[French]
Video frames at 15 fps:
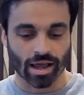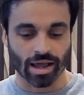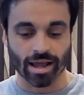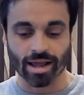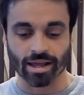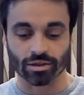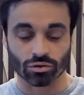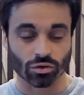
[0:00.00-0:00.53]

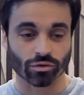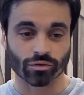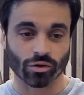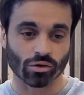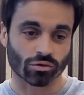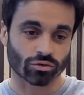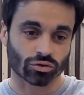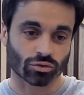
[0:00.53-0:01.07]
Et
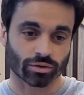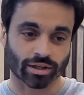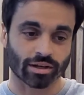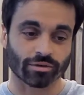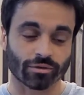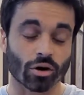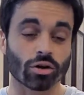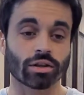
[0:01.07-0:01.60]
devant son
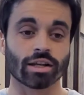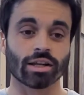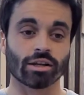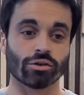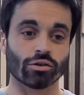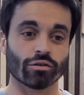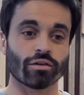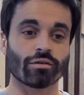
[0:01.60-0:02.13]
téléphone, il
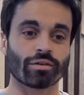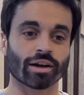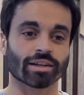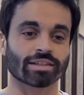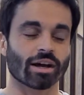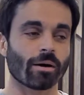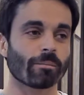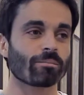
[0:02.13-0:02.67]
devait faire
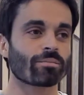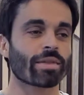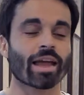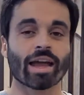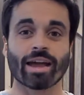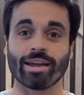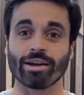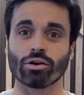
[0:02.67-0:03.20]
ça.
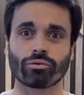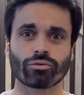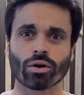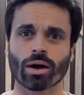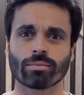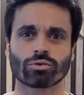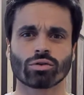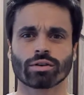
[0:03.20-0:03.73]
Et au fur et
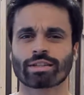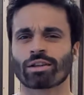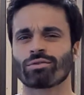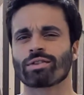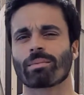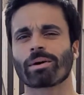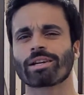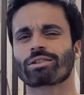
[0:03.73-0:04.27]
à mesure, ça nous
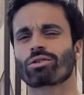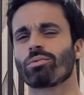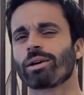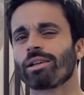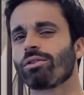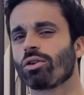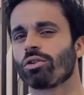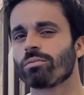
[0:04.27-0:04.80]
a presque
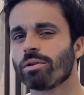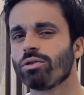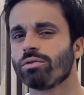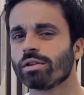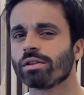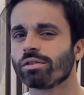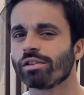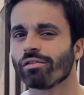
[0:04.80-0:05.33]
pris 30 minutes,
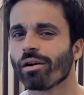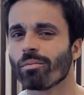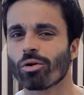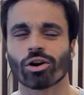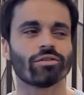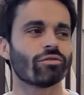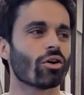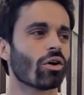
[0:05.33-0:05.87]
hein, on est vraiment à
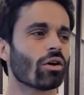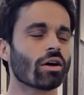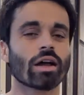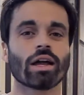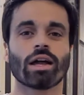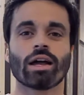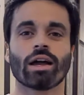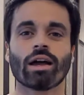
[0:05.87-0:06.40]
l'effort.
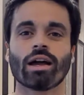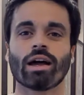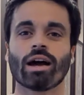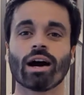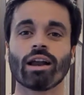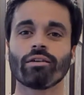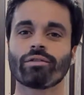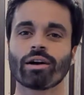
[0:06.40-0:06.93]

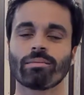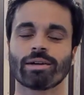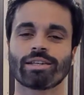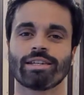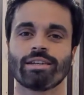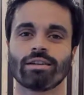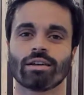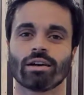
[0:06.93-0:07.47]
À la fin il m'a dit